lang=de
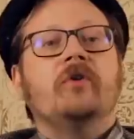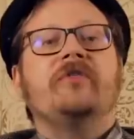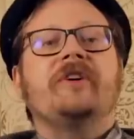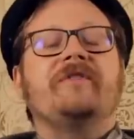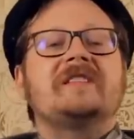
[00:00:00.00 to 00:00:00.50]

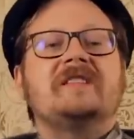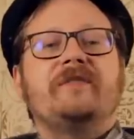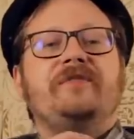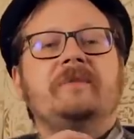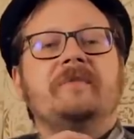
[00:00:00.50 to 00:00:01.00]
Und äh, was
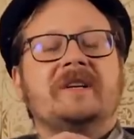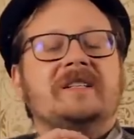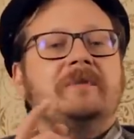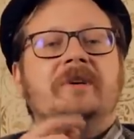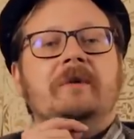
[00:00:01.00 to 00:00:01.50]
dieser Film,
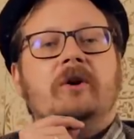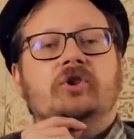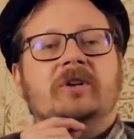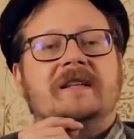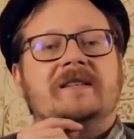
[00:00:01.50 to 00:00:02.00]
das habe ich aber auch
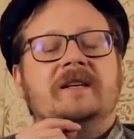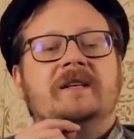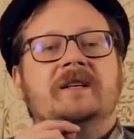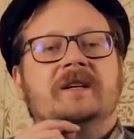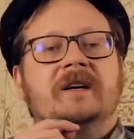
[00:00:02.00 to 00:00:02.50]
schon
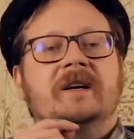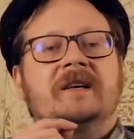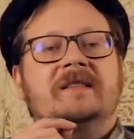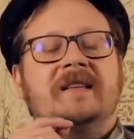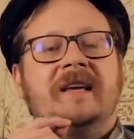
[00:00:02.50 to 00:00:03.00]
erzählt,
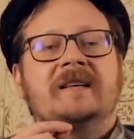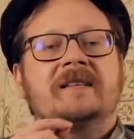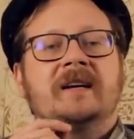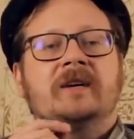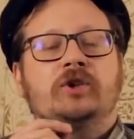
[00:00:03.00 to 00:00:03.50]
äh, sehr,
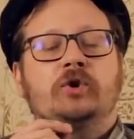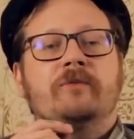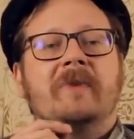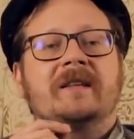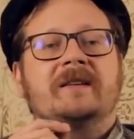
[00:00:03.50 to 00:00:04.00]
sehr
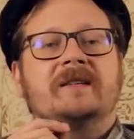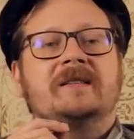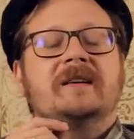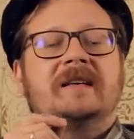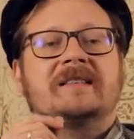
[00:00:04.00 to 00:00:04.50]
schön macht,
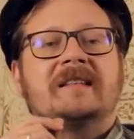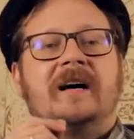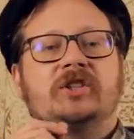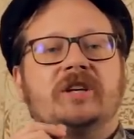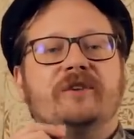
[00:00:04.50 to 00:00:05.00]
ist das
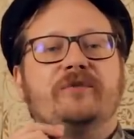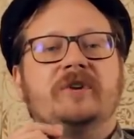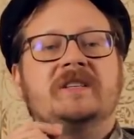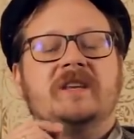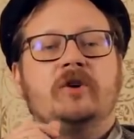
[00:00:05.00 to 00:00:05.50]
Darstellen
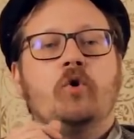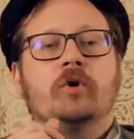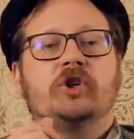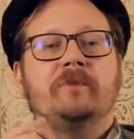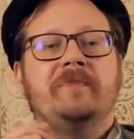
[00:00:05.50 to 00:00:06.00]
von diesen
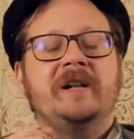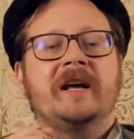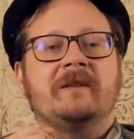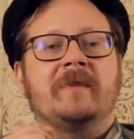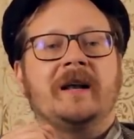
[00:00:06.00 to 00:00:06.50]
ikonischen
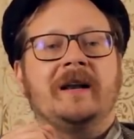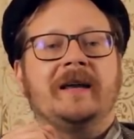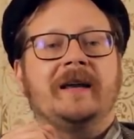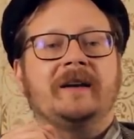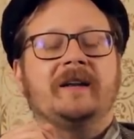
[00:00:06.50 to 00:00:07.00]
Bildern, die man alle
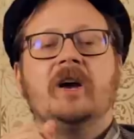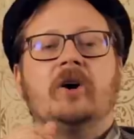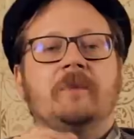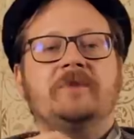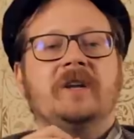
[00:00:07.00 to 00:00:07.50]
kennt.
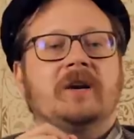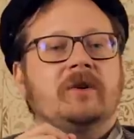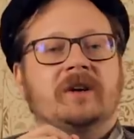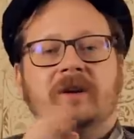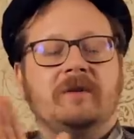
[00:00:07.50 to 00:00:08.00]
Ob sie da
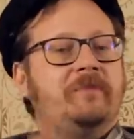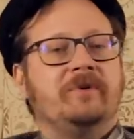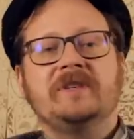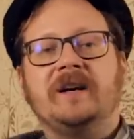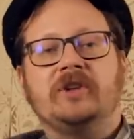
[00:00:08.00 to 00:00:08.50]
nun, ich glaube,
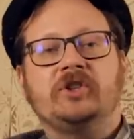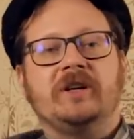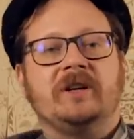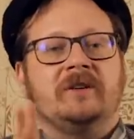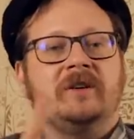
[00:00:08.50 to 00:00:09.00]

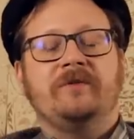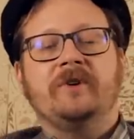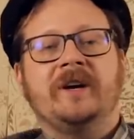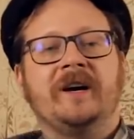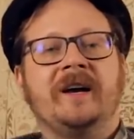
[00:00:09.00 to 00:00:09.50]
Bushaltestelle hier
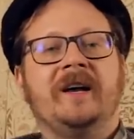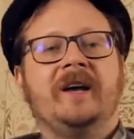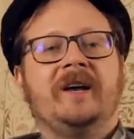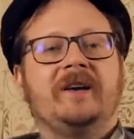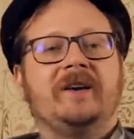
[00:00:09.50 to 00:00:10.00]
vor der,
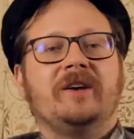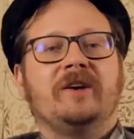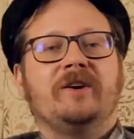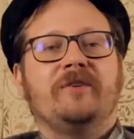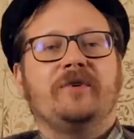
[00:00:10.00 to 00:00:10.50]

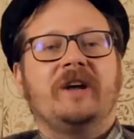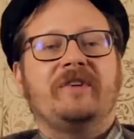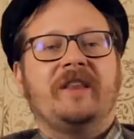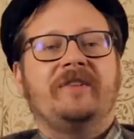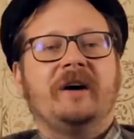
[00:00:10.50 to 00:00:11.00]
äh, vor
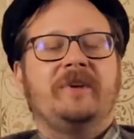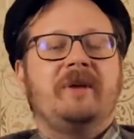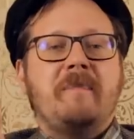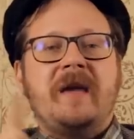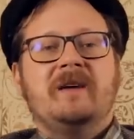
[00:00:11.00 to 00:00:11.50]
der Wand da mit
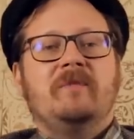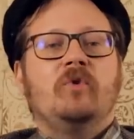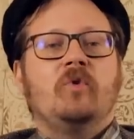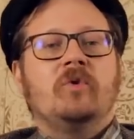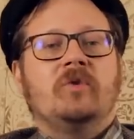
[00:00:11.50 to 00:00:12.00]
dem
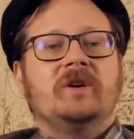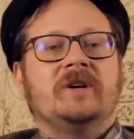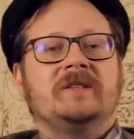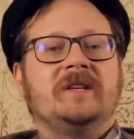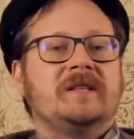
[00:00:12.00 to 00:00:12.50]
Mayhem-Logo
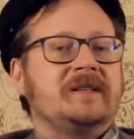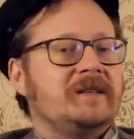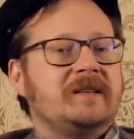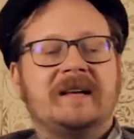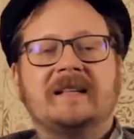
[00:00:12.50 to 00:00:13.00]
äh,
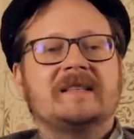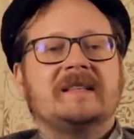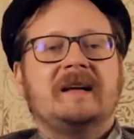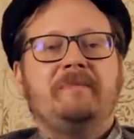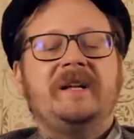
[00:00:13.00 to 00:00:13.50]
sitzen. Diese
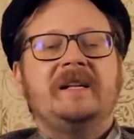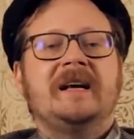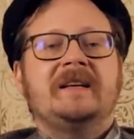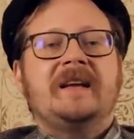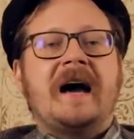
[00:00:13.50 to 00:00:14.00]
ganzen
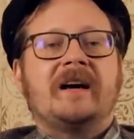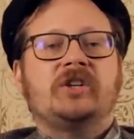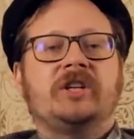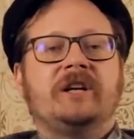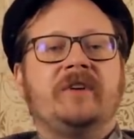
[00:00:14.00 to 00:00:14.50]
Bilder, die
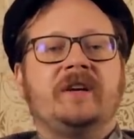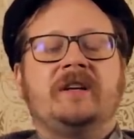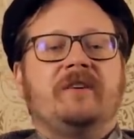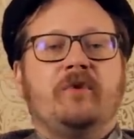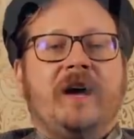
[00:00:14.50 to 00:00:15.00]
nachgestellt werden,
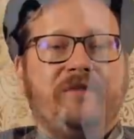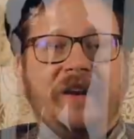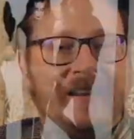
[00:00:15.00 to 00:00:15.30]
die, wo entweder